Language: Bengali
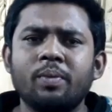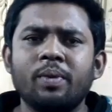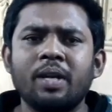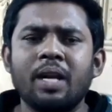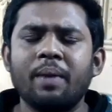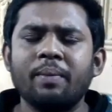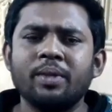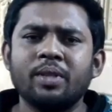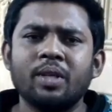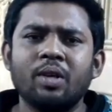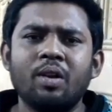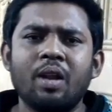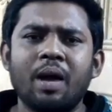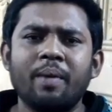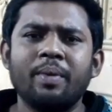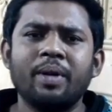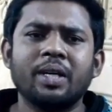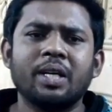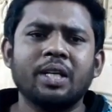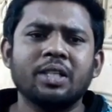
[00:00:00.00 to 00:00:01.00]
দিবেন আমি তাহলে
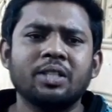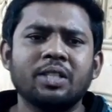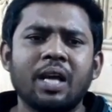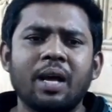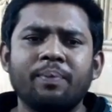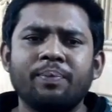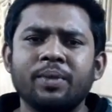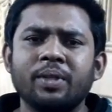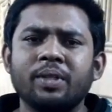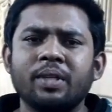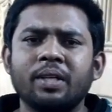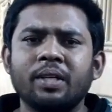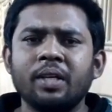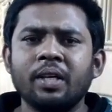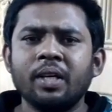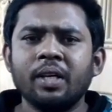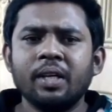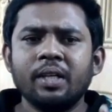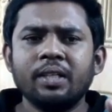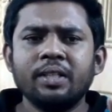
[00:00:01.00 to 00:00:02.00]
আমার কাজটা আপনাদের
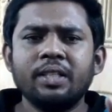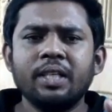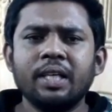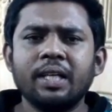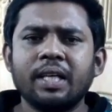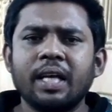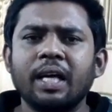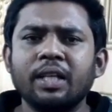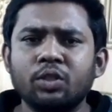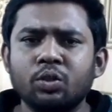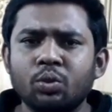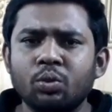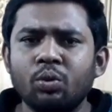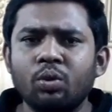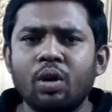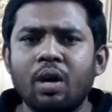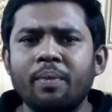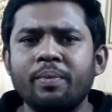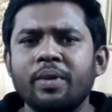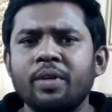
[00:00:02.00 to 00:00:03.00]
যে কাজগুলো
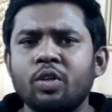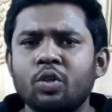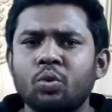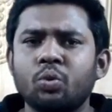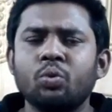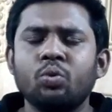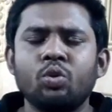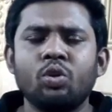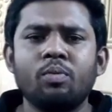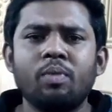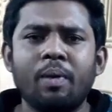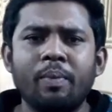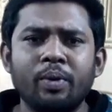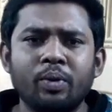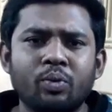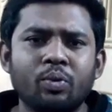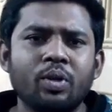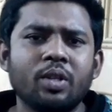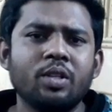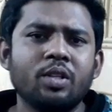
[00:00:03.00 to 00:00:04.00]
আমি একটু সুন্দরভাবে
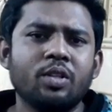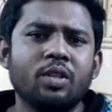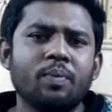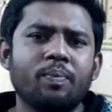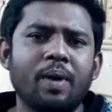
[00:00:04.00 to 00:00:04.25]
করে দিতে